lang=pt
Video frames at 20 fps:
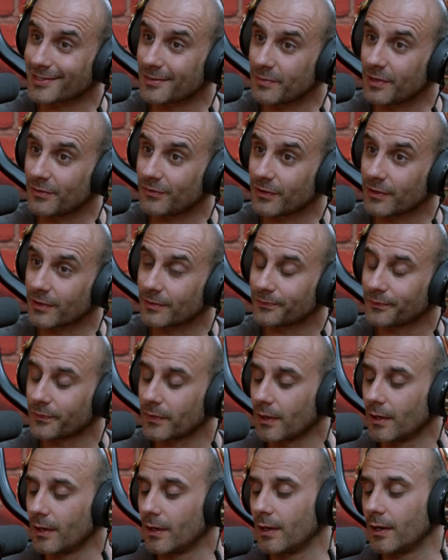da minha vida. Sim,
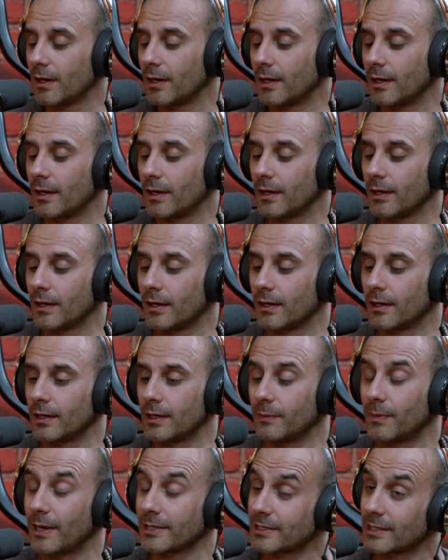sim. Uh,
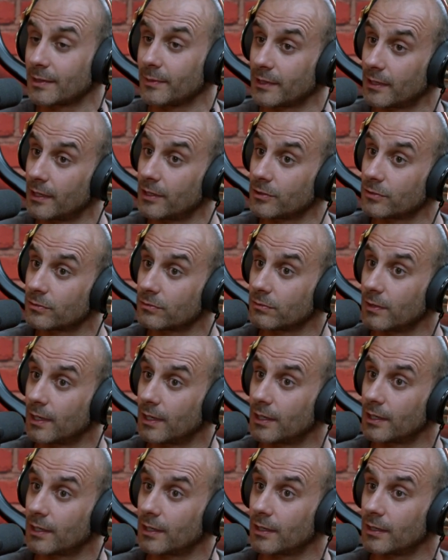e basicamente é isso.
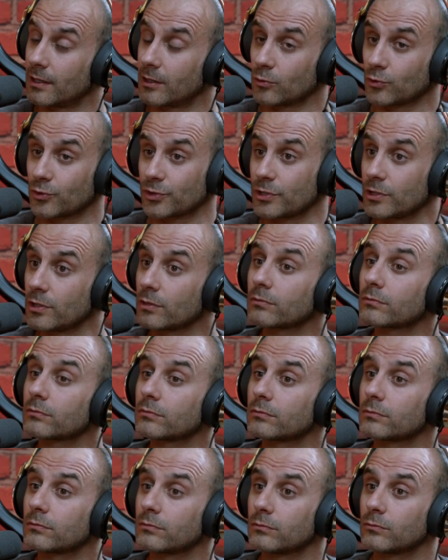É, anunciam,
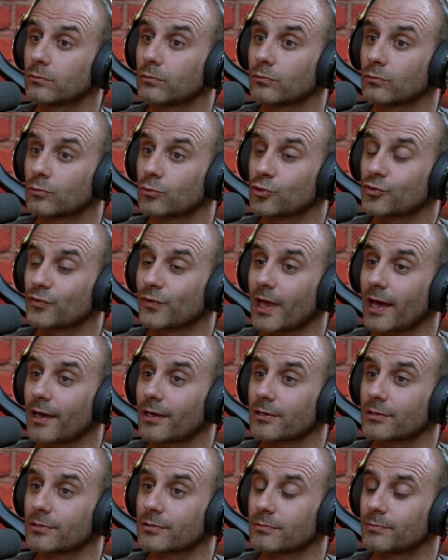num, nos
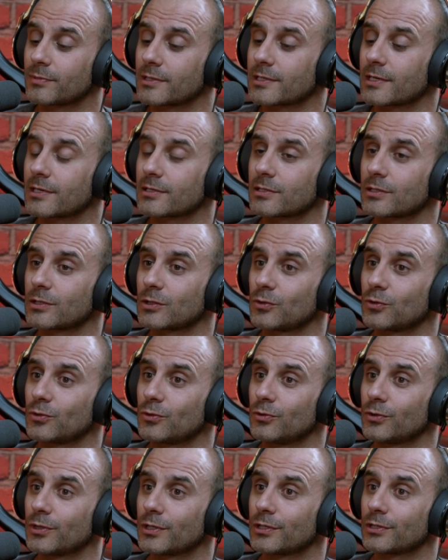flyers, presença de Rui
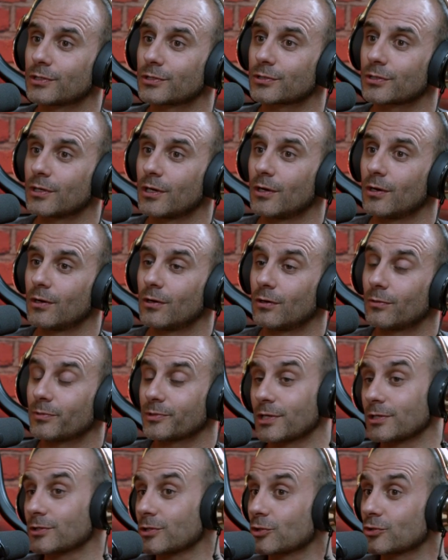Unas, ou presença